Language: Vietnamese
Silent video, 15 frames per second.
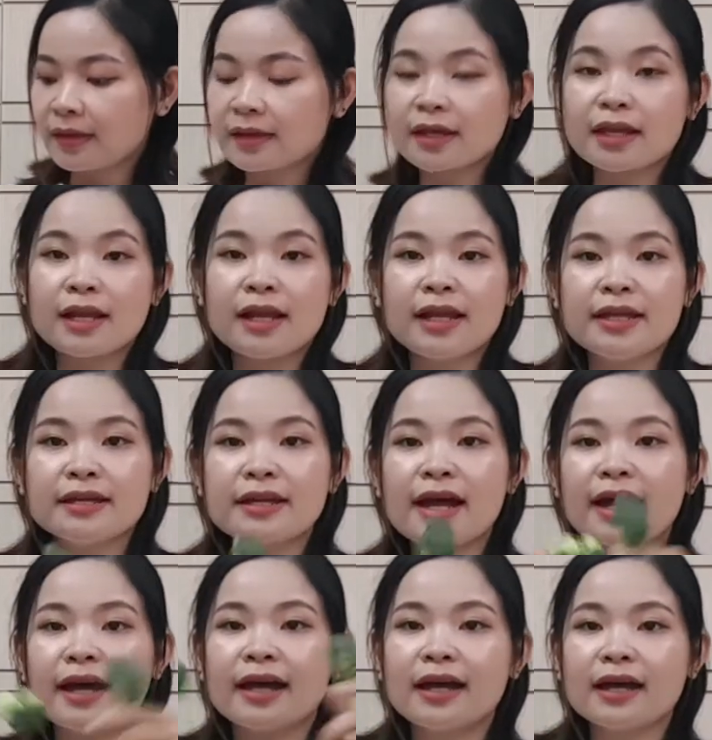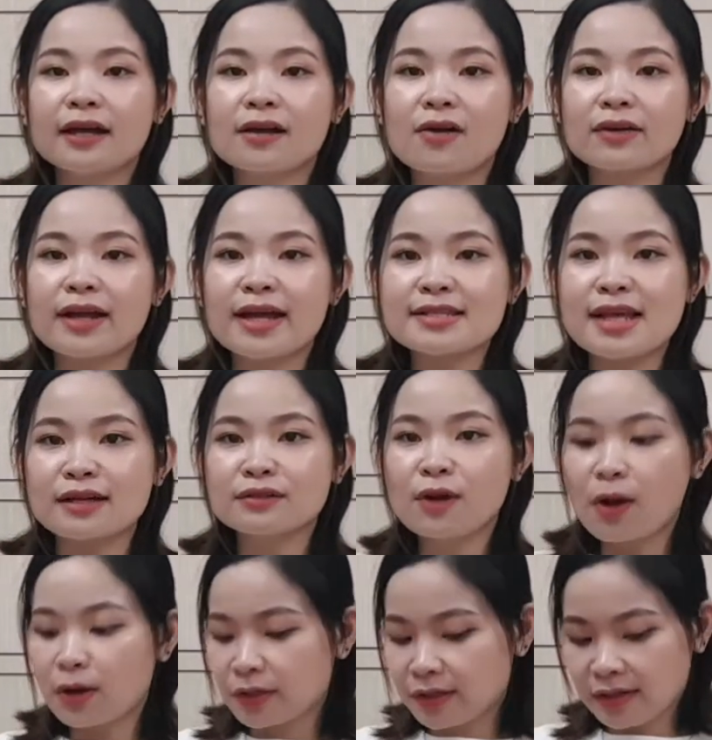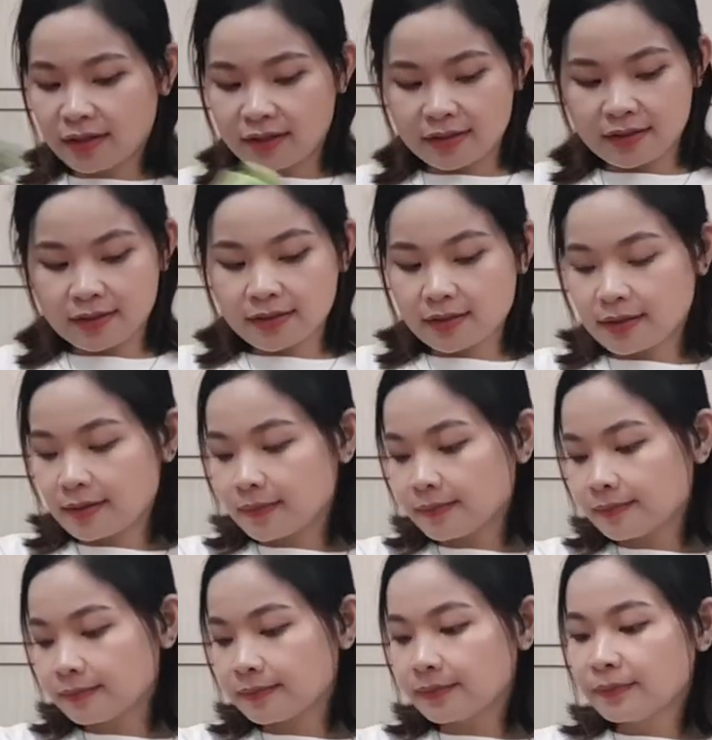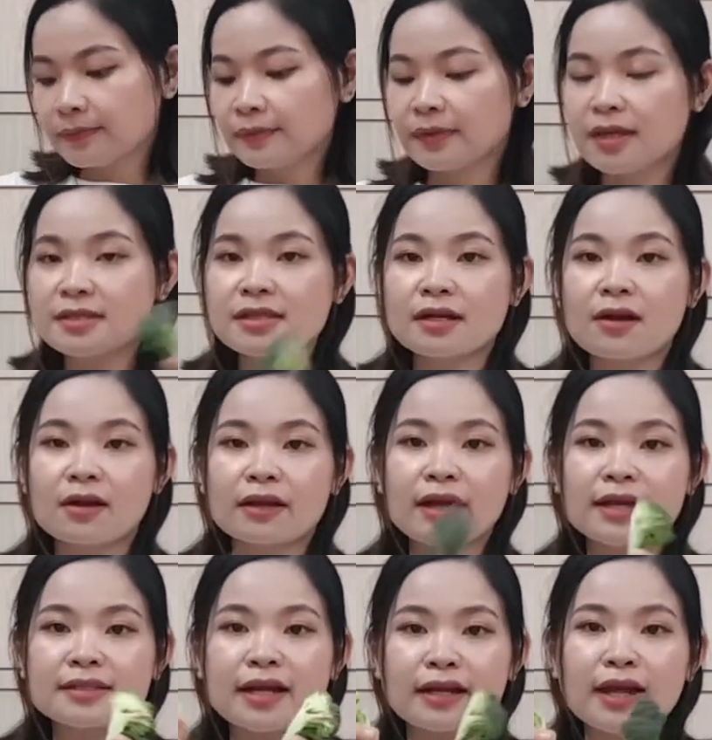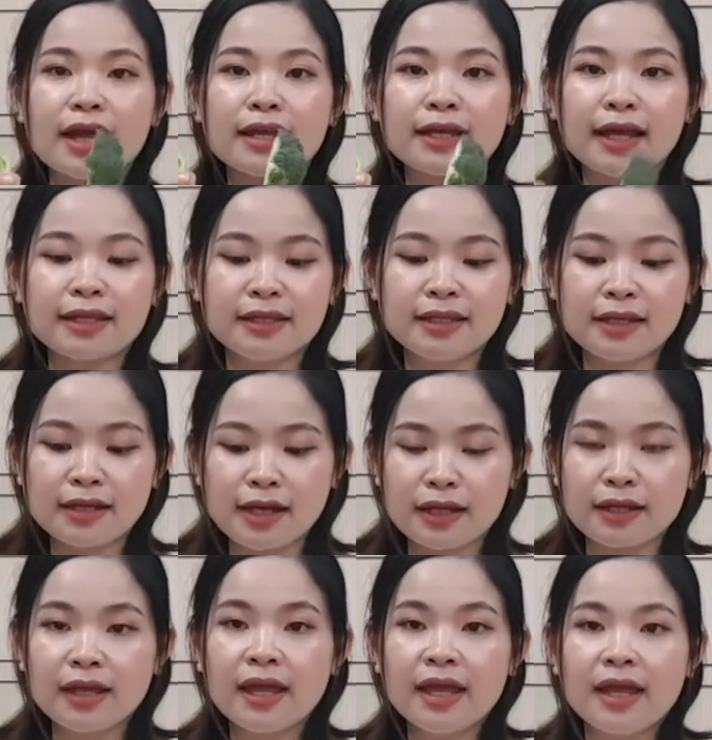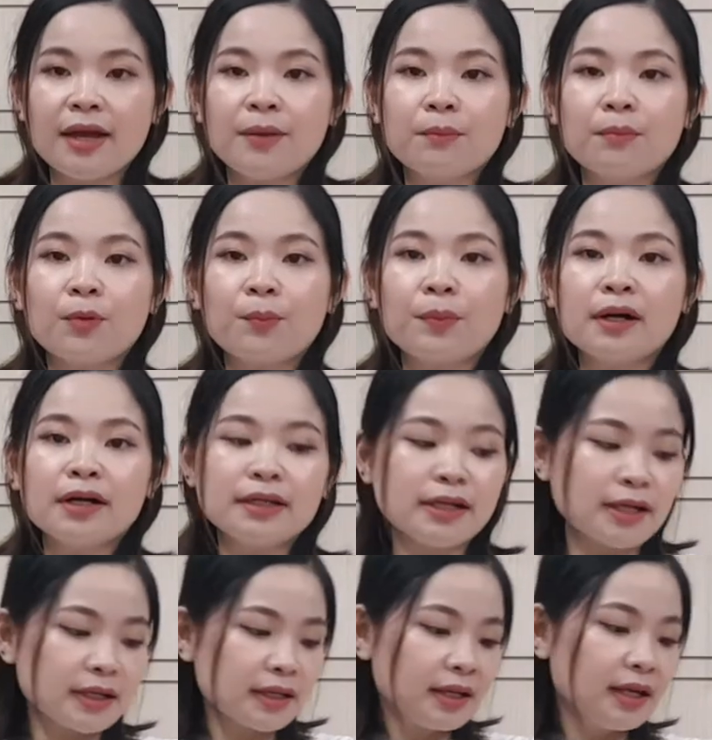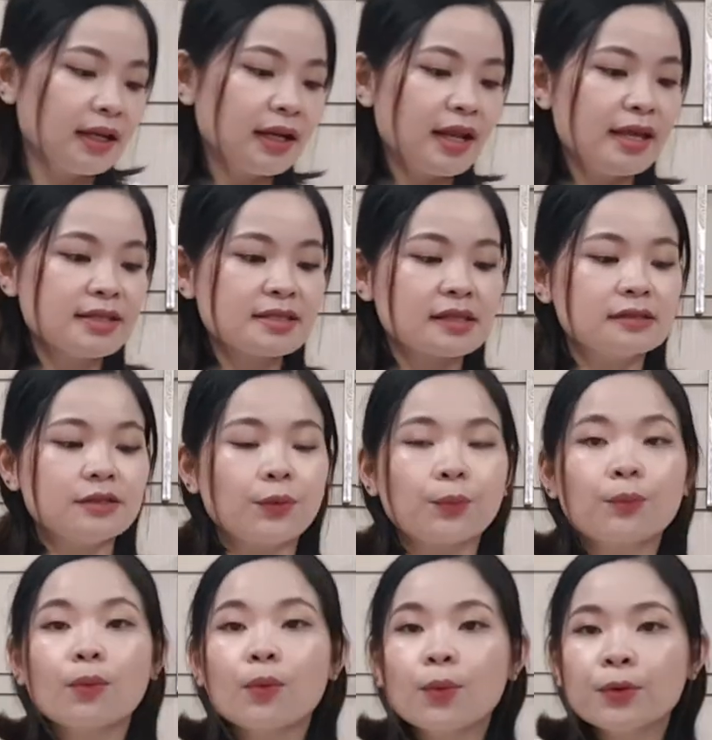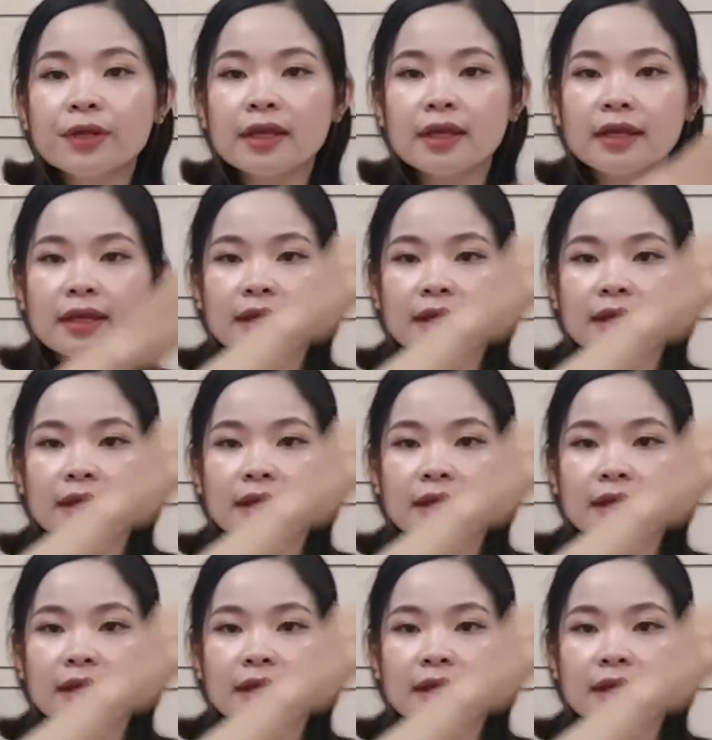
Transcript: cái này là yến đã gọt ra sẵn rồi yến sẽ gọt ra sẵn hai cây như thế này một bên á là yến sử dụng muối